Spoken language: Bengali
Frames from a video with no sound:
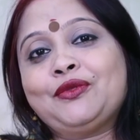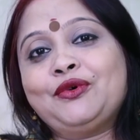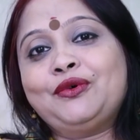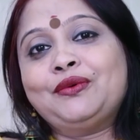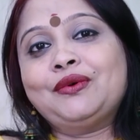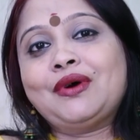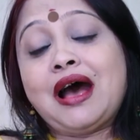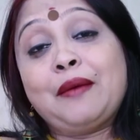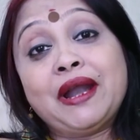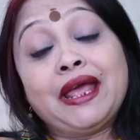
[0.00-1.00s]
তো
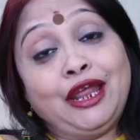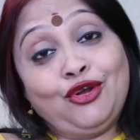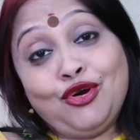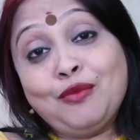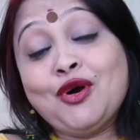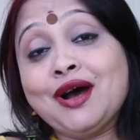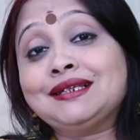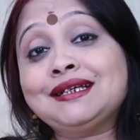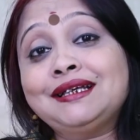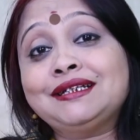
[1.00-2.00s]
আবার এরকমও
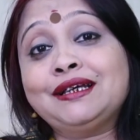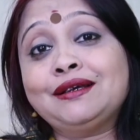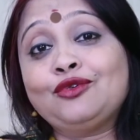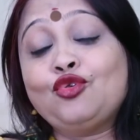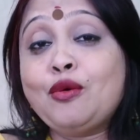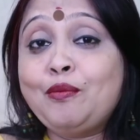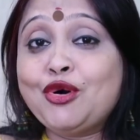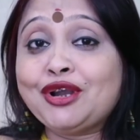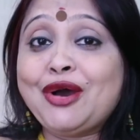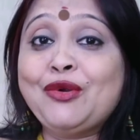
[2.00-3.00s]
আছে যে খুব
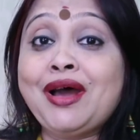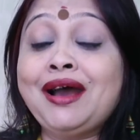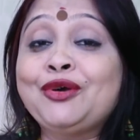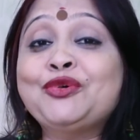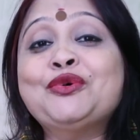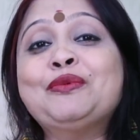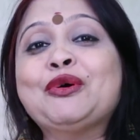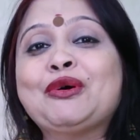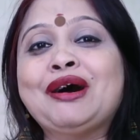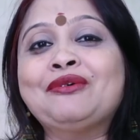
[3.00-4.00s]
মোটাও না খুব
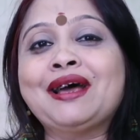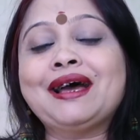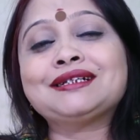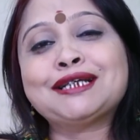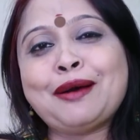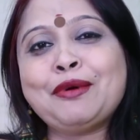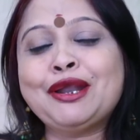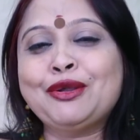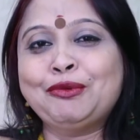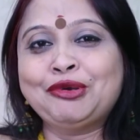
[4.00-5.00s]
রোগাও না
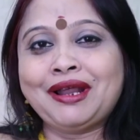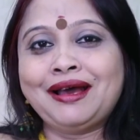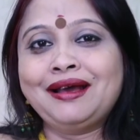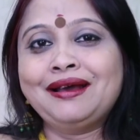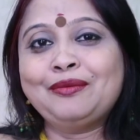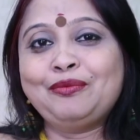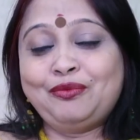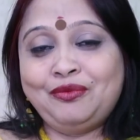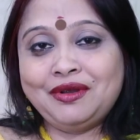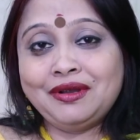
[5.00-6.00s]
সামান্য মোটা
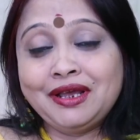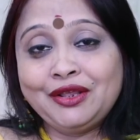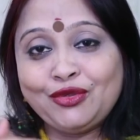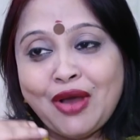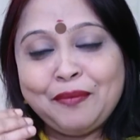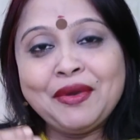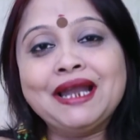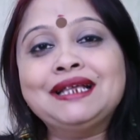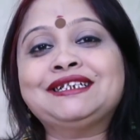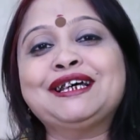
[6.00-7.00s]
তো
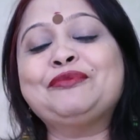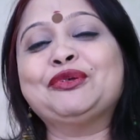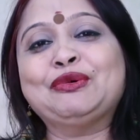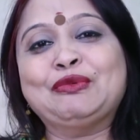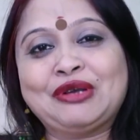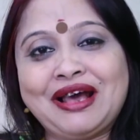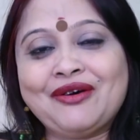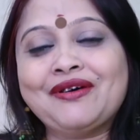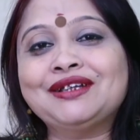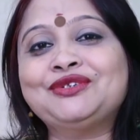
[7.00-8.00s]
আপনার ইচ্ছা মতো মোটা
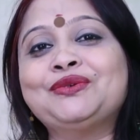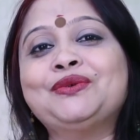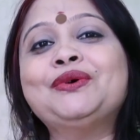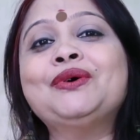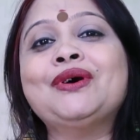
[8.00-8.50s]
হওয়ার জন্য